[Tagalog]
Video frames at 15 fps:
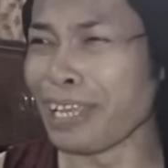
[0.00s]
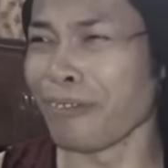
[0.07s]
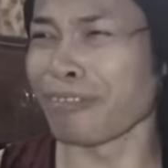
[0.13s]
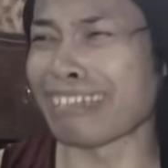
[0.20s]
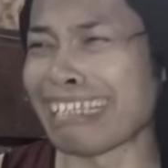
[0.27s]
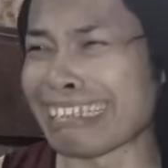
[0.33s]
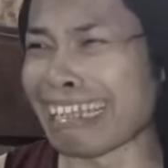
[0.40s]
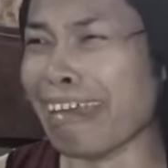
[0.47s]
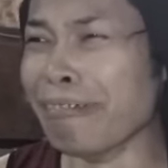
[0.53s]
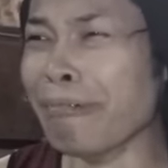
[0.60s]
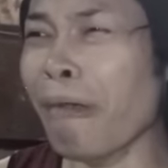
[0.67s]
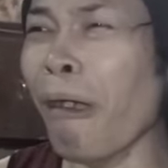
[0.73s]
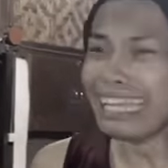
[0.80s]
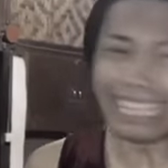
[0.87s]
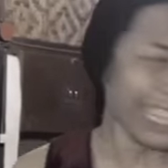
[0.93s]
tita
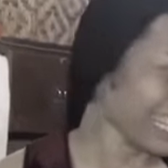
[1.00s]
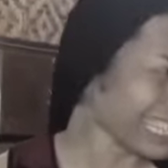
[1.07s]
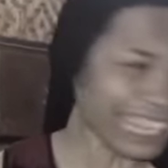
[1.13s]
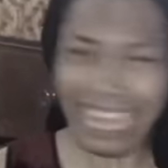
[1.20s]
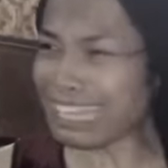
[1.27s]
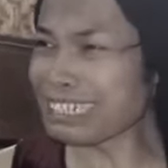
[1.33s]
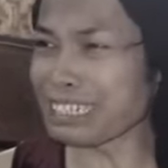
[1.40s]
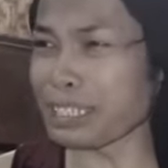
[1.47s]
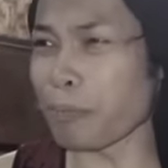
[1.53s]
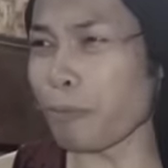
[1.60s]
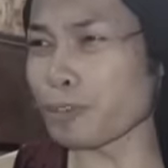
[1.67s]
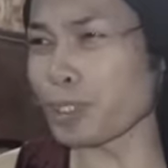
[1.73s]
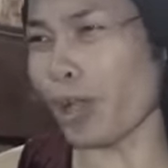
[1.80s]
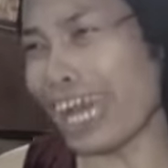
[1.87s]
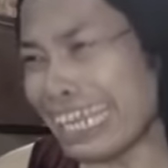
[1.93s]
mo. Pinatake siya sa
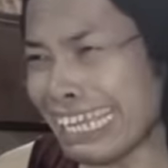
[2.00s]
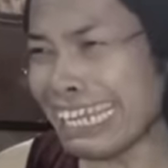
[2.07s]
puso kanina